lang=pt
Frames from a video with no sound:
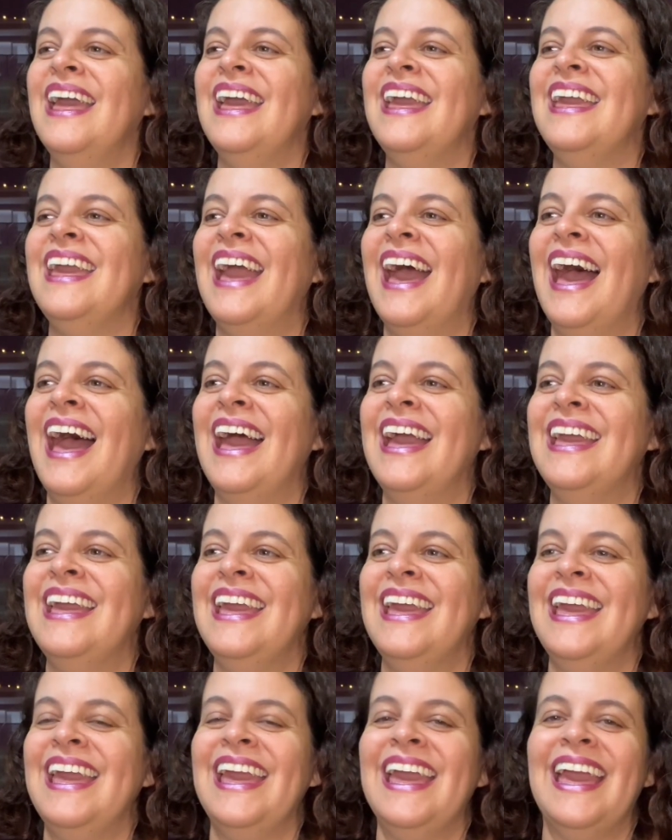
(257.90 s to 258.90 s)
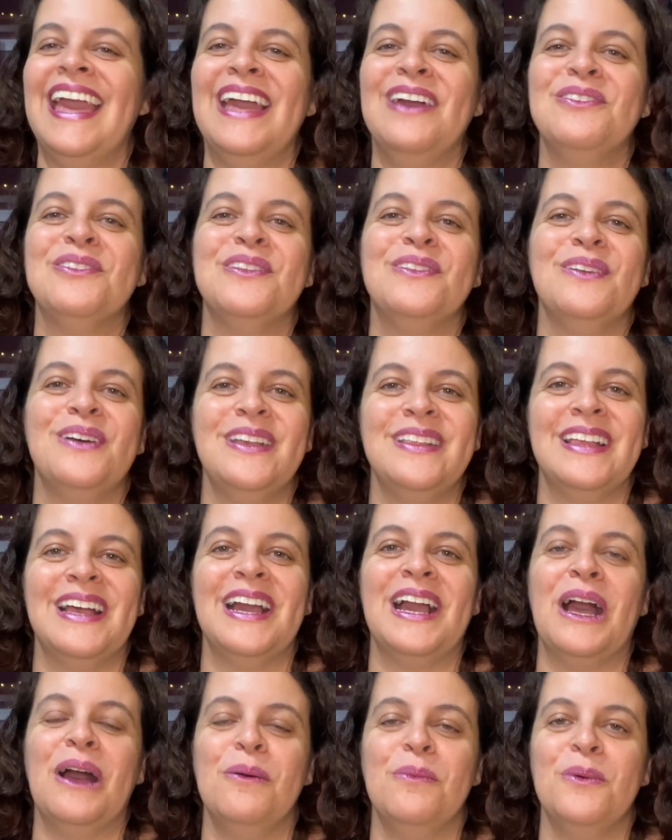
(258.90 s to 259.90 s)
E aí os dois
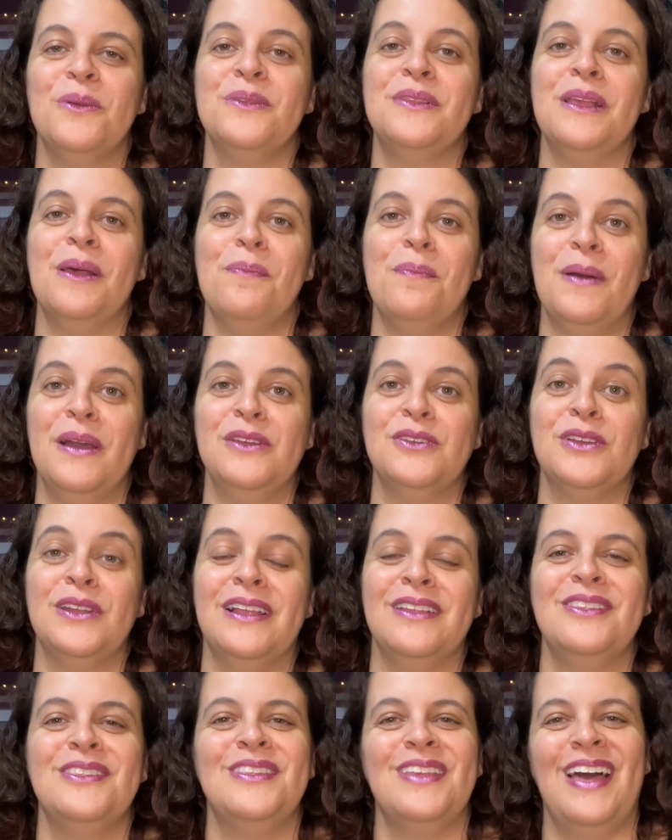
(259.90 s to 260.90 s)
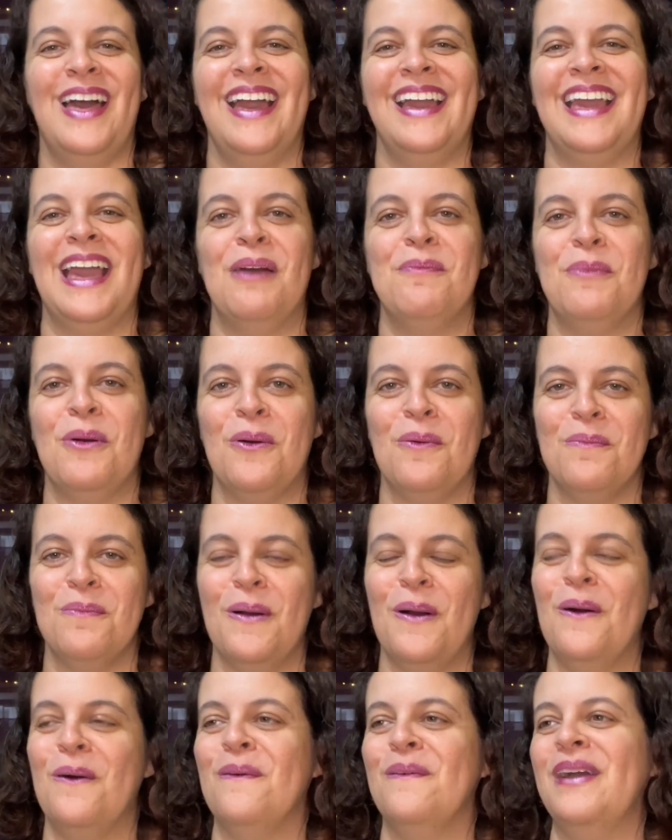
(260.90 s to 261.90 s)
acabam se apaixonando. Sabe que a
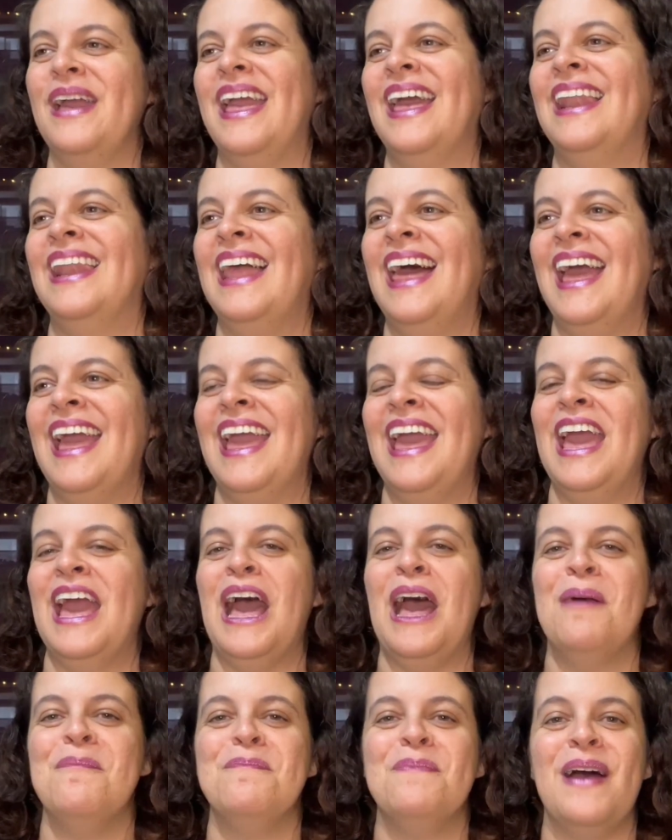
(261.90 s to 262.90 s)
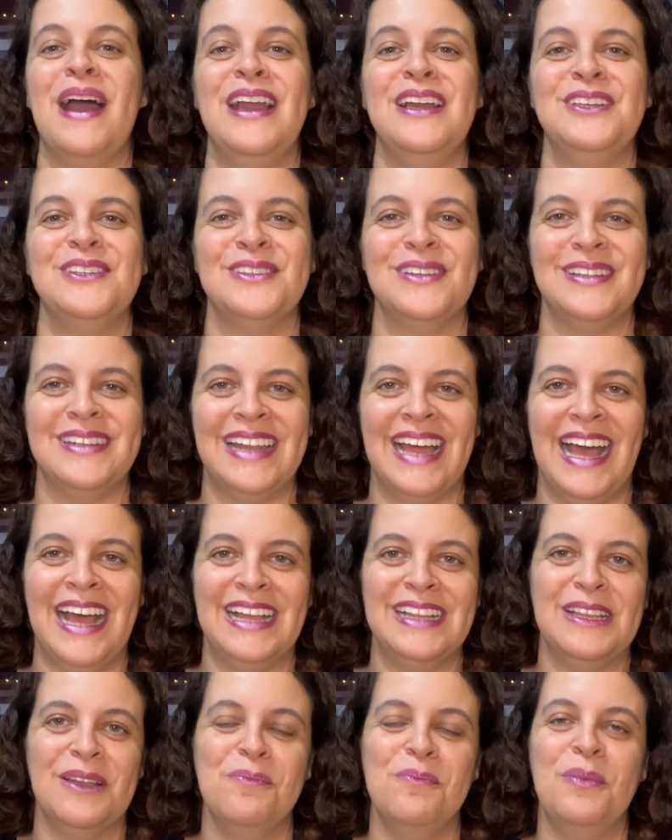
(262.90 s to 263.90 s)
Bombom, ela é
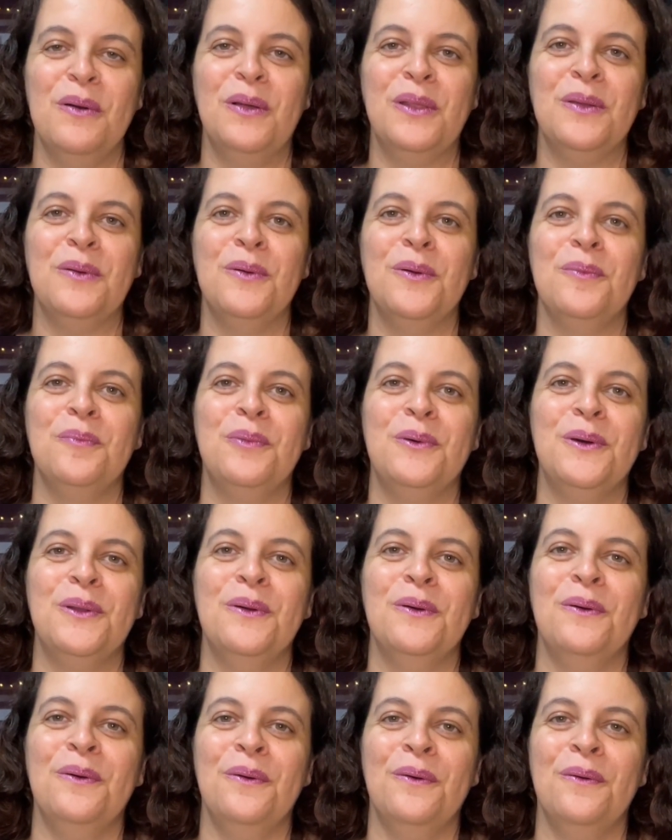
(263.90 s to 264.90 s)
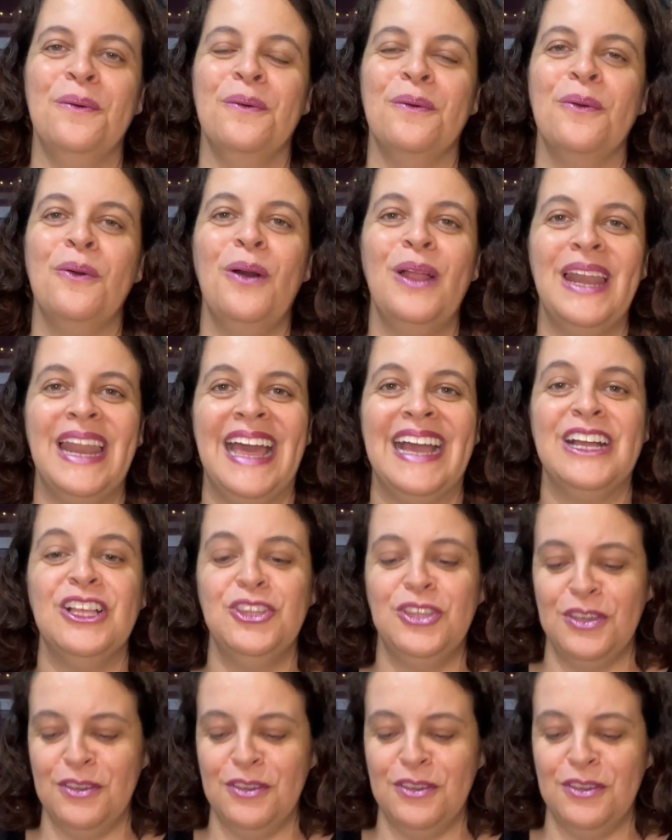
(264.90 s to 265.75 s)
apaixonada por um, por um colega de